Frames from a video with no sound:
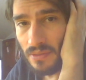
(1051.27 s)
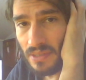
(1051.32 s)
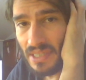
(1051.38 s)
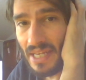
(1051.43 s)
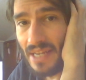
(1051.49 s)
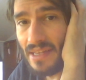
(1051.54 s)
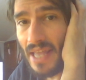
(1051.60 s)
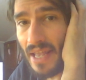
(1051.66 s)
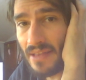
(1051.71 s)

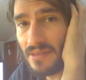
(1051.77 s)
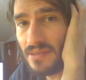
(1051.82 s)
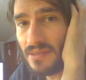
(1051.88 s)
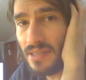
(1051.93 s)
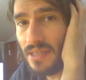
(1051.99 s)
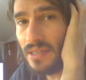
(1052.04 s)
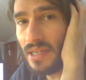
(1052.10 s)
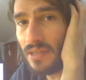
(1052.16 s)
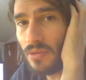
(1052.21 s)

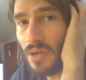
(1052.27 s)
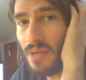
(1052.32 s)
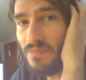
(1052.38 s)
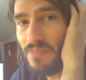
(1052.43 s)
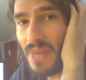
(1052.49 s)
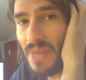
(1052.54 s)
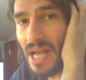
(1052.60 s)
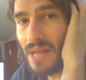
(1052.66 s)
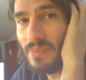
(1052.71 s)
credenti, credono
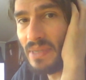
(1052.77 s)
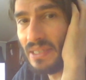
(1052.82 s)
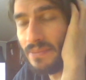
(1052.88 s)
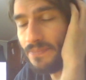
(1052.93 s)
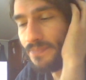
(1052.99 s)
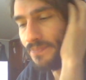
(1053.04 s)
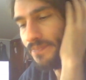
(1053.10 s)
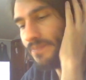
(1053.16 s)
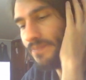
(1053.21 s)
al
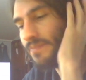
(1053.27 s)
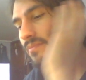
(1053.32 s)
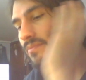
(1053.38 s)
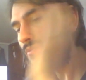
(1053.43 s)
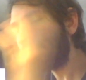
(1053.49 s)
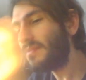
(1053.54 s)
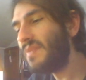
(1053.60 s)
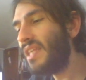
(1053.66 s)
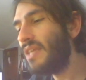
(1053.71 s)
Papa
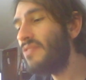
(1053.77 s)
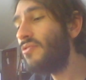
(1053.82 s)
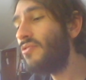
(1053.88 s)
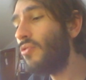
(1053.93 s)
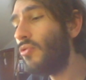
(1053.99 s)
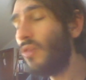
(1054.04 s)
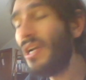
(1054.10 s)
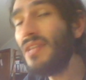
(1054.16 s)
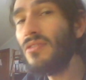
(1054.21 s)
e
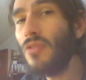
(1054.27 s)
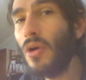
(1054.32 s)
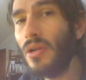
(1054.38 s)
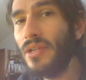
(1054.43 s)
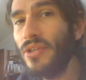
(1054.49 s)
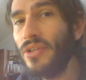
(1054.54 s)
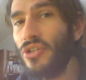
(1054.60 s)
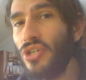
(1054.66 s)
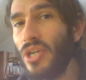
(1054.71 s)
sono
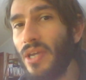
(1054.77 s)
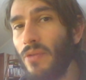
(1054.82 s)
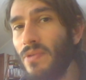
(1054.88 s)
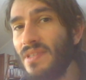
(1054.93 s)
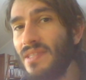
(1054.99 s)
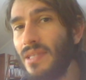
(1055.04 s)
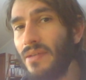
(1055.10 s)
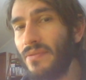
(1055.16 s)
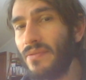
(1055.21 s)
cattolici,
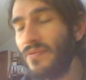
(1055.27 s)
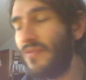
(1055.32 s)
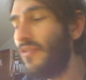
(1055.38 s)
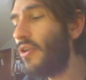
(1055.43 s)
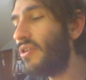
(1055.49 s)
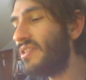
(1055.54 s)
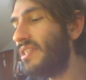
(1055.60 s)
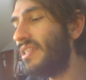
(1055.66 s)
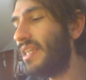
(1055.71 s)
questa
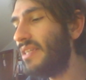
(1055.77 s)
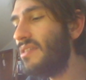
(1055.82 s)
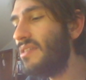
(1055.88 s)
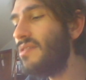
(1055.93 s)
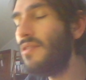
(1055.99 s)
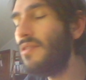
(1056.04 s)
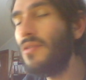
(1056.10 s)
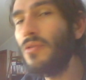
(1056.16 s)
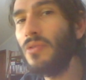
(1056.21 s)
forte
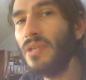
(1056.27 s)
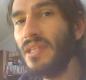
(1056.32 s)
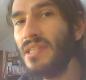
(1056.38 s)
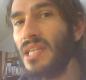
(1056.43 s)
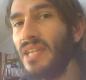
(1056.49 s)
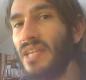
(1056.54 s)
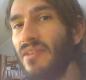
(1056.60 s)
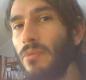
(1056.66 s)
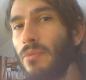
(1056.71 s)
tradizione
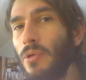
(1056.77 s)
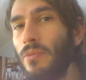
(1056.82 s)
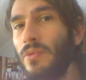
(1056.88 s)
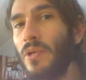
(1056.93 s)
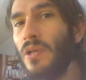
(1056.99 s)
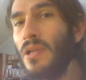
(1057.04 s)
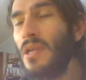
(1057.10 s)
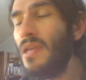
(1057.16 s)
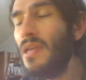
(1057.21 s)
deriva
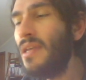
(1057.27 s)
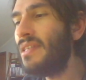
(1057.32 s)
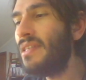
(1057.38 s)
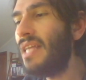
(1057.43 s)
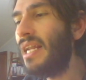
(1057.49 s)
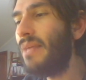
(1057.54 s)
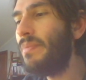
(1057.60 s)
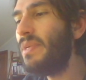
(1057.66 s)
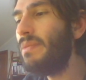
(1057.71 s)
proprio
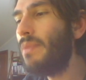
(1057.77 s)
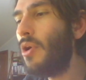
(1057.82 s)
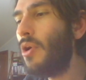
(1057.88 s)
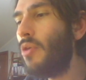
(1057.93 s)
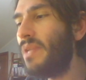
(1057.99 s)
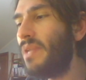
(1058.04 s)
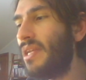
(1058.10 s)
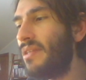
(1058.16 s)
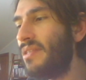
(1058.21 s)
dalla prima
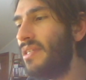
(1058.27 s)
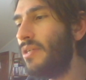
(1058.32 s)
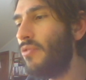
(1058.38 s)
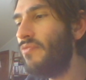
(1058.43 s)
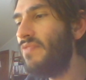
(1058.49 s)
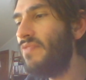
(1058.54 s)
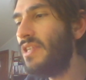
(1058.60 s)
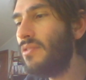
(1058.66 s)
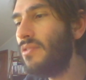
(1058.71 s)
opera di
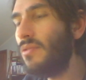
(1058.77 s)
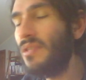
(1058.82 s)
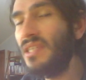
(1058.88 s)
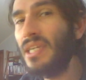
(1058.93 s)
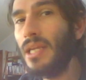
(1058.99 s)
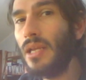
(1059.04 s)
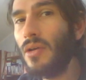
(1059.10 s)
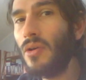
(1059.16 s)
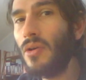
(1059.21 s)
conversione
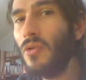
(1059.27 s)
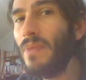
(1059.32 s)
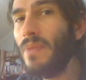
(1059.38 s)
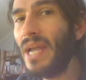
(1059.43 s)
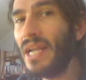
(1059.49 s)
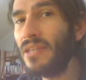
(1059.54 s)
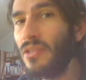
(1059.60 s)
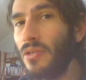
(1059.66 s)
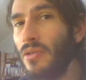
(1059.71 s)
di Gregorio
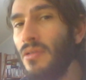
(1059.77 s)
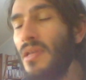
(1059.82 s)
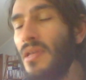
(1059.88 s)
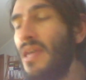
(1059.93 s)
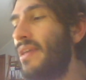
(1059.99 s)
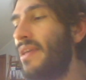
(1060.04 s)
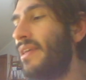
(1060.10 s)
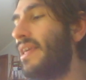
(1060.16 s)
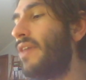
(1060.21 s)
Magno
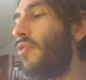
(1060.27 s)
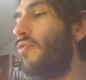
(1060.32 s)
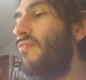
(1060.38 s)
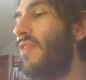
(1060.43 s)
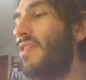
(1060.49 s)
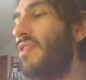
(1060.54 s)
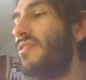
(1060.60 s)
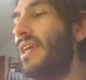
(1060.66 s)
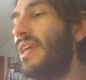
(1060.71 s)
che
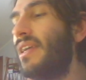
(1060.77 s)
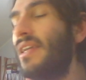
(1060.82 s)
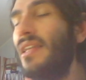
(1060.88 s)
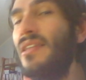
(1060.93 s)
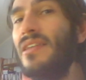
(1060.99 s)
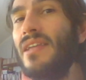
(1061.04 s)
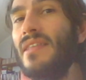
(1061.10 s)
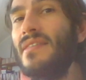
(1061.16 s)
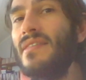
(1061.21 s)
coinvolse anche
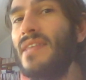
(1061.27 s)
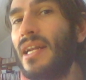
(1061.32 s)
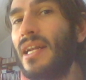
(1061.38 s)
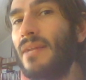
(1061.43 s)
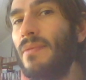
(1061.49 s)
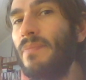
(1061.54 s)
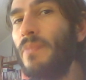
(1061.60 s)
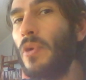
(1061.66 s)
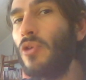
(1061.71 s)

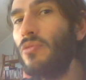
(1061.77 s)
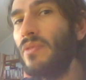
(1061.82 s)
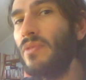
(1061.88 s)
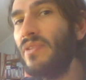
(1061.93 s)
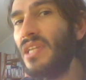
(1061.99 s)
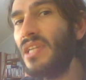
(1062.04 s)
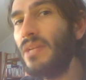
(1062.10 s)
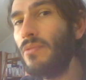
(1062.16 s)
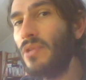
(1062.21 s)
l'Inghilterra, ma poi
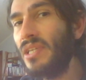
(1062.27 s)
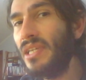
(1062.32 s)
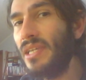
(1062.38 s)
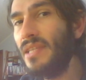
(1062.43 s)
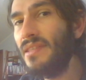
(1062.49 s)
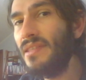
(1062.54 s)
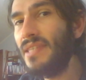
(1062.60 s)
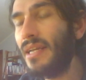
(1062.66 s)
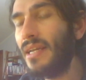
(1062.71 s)
come vedremo
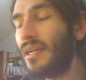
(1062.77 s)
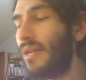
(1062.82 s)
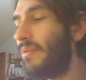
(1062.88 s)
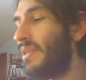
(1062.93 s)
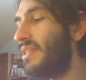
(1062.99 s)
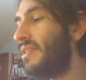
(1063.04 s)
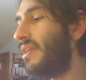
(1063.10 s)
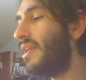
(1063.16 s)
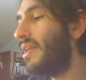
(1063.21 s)
l'Inghilterra
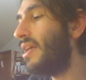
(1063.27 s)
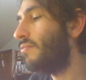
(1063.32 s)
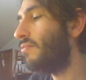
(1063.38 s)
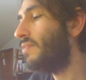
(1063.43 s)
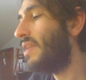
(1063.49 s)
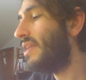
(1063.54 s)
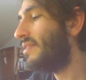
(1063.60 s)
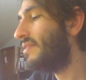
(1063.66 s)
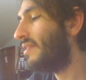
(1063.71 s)
prenderà
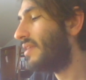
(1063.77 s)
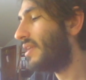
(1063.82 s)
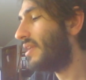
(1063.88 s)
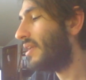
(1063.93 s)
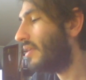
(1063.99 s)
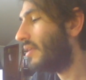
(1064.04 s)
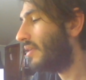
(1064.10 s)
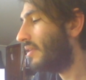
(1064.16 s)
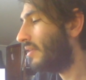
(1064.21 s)

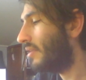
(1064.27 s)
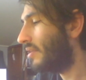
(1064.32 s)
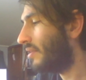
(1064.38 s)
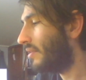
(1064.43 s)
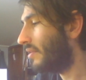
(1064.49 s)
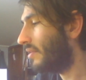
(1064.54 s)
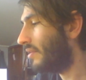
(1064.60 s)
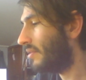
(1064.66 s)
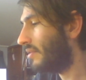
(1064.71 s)

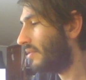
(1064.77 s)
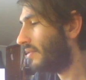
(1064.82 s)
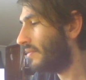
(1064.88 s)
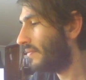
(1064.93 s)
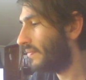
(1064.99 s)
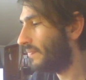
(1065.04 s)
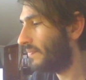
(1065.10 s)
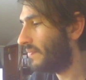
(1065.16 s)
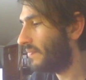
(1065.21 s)
un'altra
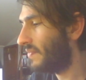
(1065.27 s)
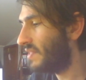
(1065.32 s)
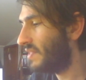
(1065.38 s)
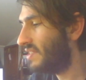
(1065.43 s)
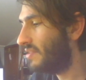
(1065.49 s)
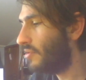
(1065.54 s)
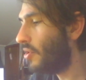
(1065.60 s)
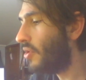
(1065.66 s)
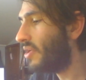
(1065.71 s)
eh,
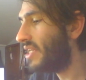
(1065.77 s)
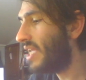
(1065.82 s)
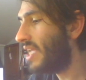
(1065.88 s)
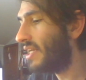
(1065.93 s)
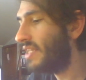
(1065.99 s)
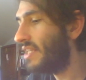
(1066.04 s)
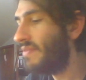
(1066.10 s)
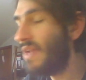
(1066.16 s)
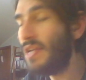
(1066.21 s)

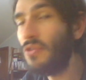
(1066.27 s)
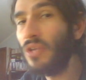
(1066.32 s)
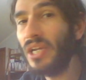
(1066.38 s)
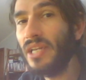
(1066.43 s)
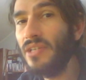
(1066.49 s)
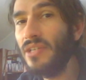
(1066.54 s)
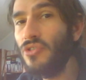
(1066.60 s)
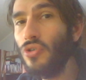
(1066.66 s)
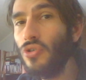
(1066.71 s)
storia a livello
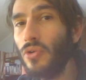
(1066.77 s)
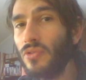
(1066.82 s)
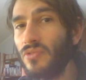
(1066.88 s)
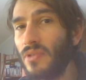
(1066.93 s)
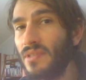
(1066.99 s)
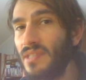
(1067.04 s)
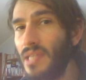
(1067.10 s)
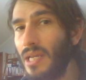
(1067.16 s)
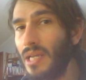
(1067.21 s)

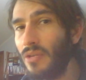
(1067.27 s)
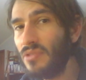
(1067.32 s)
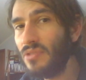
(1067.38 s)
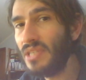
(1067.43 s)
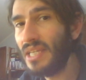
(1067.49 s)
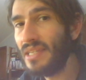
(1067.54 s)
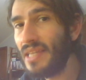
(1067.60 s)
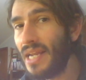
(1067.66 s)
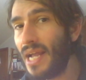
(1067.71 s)
religioso e si
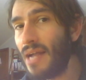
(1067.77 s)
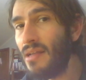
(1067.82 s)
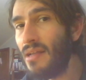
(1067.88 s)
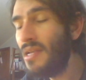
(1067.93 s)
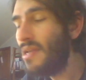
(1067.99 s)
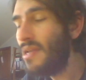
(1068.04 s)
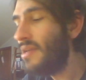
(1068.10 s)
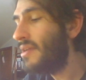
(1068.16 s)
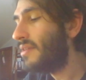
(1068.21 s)

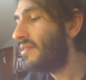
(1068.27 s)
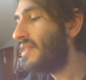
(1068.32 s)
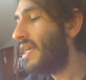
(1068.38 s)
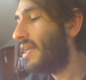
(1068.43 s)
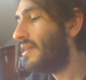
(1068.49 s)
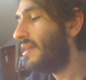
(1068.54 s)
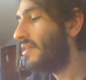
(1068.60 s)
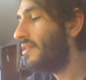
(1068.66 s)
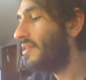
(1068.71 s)
allontanerà
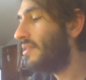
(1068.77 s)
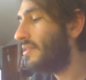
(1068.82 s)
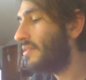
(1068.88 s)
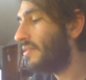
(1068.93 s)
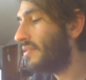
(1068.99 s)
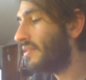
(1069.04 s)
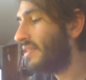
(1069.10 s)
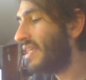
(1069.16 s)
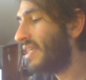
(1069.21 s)

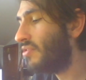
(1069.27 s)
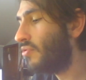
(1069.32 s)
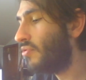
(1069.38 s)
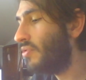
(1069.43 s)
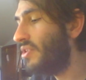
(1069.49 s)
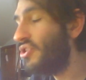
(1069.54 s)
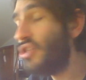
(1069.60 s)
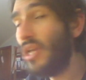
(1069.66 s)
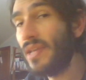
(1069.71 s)
dal eh,
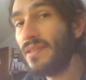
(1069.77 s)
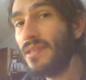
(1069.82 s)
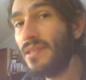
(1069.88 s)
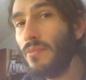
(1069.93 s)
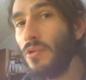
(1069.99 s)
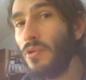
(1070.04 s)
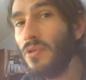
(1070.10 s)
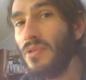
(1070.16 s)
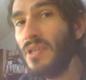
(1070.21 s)

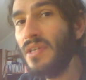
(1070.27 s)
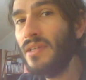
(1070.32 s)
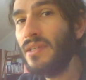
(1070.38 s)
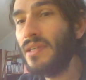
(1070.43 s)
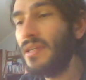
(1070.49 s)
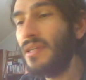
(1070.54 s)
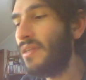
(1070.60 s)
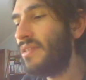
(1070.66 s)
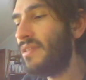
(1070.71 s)
cattolicesimo,
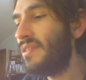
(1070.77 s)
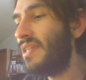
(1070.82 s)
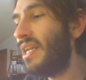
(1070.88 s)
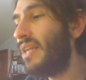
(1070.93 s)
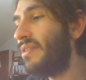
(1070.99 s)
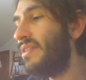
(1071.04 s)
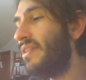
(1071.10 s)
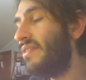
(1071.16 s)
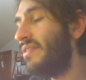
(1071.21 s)
eh,
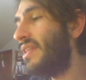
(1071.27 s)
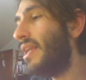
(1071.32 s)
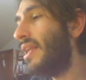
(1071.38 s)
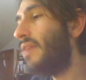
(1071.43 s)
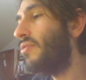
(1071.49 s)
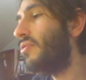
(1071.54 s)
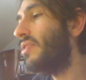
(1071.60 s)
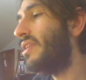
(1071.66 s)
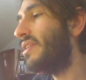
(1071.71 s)
saranno,
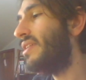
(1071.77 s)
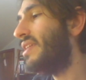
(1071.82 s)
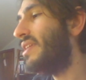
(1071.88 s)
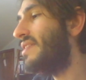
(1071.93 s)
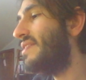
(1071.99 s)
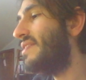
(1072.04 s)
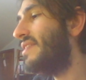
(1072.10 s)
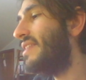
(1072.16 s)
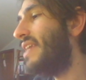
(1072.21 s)
diventeranno cri
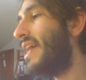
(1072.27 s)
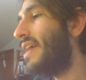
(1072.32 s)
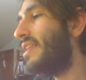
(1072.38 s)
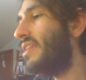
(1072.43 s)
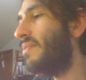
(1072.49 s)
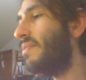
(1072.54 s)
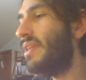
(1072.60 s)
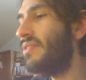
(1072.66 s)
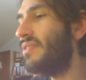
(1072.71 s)

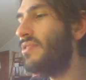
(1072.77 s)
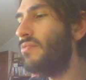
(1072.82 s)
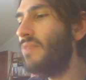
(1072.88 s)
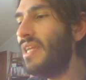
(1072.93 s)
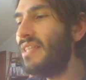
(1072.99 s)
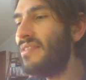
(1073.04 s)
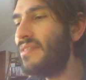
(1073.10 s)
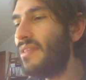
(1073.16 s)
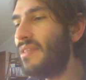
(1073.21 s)
cristiani ma di
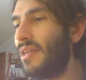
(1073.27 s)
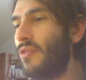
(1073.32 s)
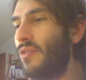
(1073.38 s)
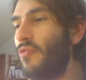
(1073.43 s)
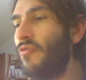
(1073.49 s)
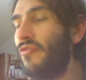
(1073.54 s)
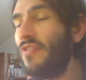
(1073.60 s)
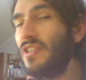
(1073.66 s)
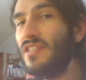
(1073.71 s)
un'altra
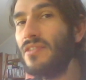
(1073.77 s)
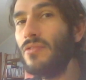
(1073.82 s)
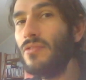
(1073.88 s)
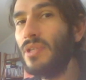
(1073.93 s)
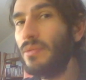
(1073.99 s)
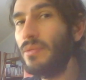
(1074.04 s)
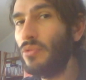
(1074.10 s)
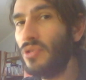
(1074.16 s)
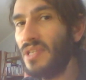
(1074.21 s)

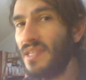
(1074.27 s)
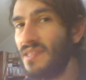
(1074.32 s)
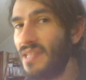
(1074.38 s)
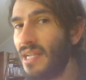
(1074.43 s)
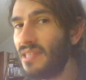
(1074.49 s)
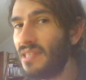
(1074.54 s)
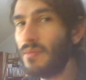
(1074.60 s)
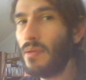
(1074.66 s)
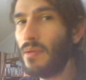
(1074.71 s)
confessione
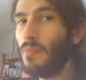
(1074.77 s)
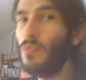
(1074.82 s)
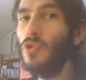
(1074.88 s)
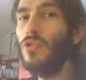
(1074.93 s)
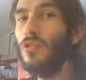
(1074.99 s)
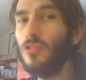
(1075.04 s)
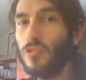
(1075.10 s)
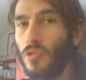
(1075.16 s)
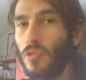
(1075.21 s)
protestante, ma
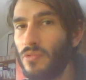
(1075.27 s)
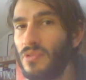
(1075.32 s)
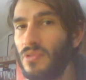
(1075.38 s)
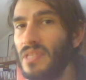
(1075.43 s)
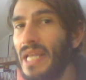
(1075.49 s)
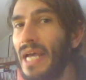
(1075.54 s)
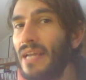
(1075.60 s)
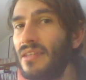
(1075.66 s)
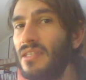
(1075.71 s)
molto
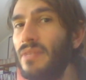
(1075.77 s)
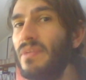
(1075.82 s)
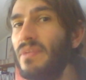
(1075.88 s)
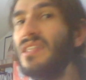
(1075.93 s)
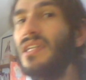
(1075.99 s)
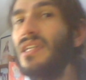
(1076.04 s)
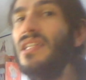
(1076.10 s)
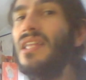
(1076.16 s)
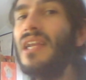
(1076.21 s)
più tardi,
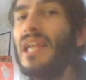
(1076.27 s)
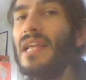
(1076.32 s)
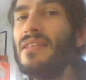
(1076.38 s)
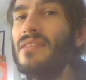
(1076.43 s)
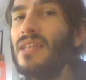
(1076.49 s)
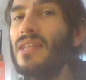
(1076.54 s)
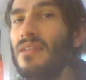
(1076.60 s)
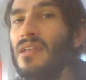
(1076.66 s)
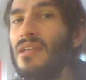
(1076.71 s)
mentre
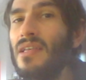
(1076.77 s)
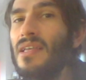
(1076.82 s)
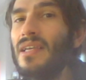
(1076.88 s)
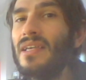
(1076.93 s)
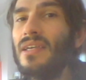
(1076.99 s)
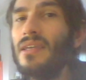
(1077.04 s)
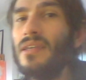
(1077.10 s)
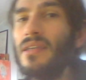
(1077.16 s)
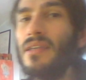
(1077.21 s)
l'Irlanda,
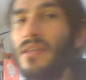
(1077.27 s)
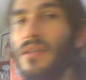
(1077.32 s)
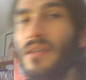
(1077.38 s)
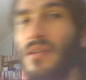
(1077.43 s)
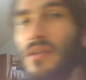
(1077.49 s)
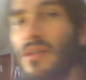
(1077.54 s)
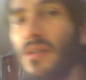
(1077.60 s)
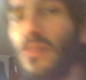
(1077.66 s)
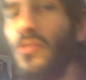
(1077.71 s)

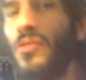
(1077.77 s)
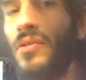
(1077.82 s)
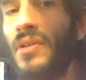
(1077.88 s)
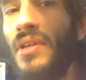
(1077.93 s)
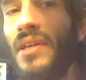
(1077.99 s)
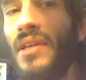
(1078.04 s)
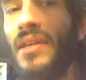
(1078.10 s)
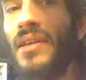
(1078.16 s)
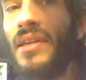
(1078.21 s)
eh,
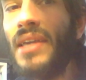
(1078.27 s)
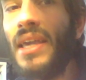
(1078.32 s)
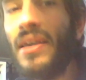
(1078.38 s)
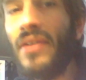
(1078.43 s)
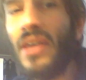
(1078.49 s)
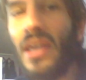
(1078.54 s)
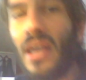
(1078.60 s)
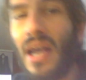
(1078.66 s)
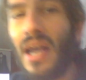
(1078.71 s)
che
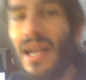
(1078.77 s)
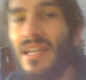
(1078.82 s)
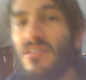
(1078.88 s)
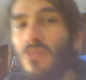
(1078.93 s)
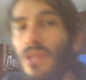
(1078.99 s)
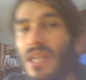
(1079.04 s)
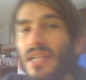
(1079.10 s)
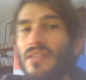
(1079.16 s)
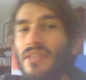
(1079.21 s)
eh, ha le
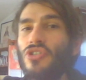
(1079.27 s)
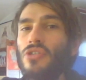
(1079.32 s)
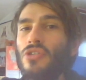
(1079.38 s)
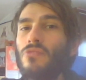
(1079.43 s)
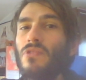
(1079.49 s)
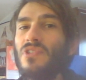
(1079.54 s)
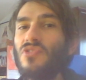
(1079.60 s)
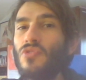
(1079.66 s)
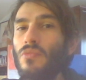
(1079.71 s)
sue radici
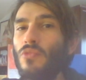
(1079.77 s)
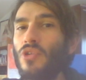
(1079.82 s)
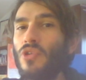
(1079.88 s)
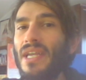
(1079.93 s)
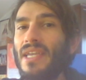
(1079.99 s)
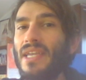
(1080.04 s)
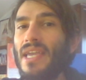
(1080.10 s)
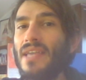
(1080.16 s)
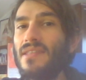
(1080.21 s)
in questo
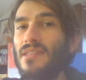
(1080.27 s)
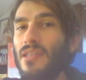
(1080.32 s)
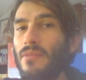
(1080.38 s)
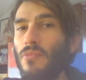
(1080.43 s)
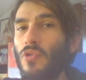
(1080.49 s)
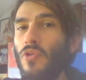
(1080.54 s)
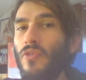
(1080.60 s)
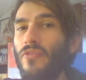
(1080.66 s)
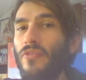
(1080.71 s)
monachesimo